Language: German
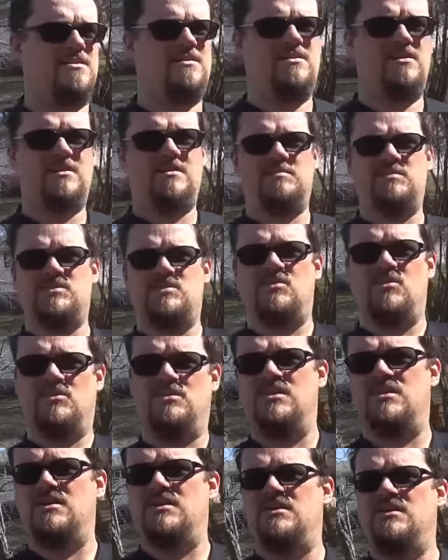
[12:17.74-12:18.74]
Hier gibt es
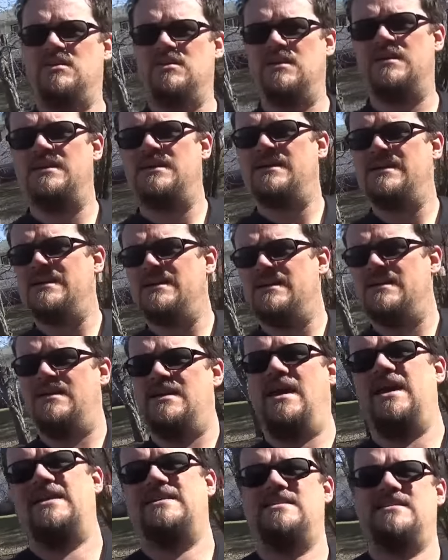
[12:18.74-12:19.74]
noch eine
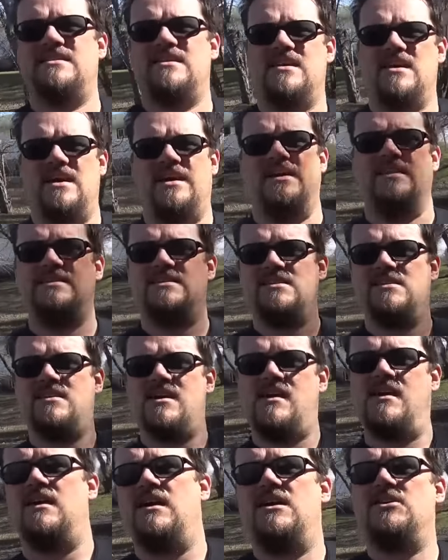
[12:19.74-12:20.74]
extra
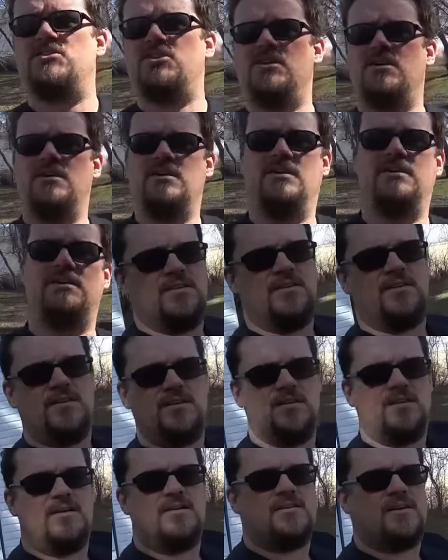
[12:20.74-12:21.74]
Einzelgarage
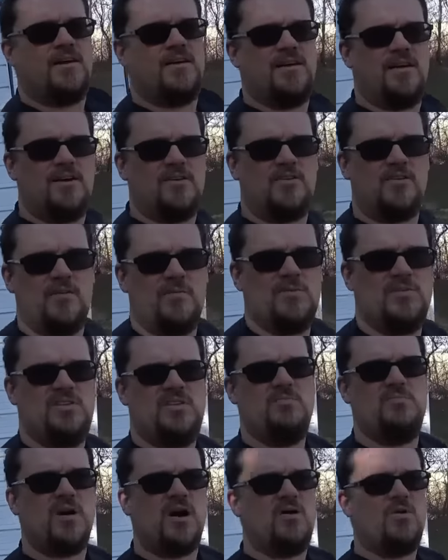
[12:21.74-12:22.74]
äh, keine Ahnung, ob ich
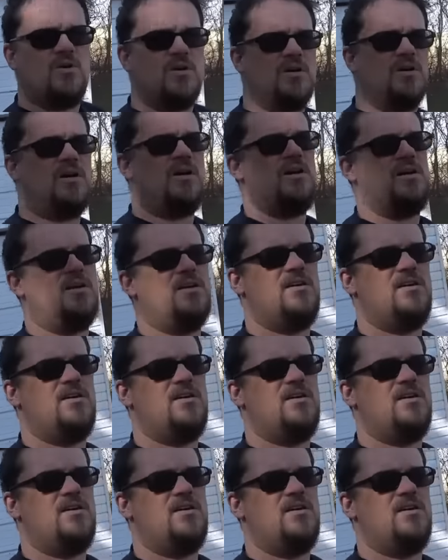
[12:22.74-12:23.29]
die brauche.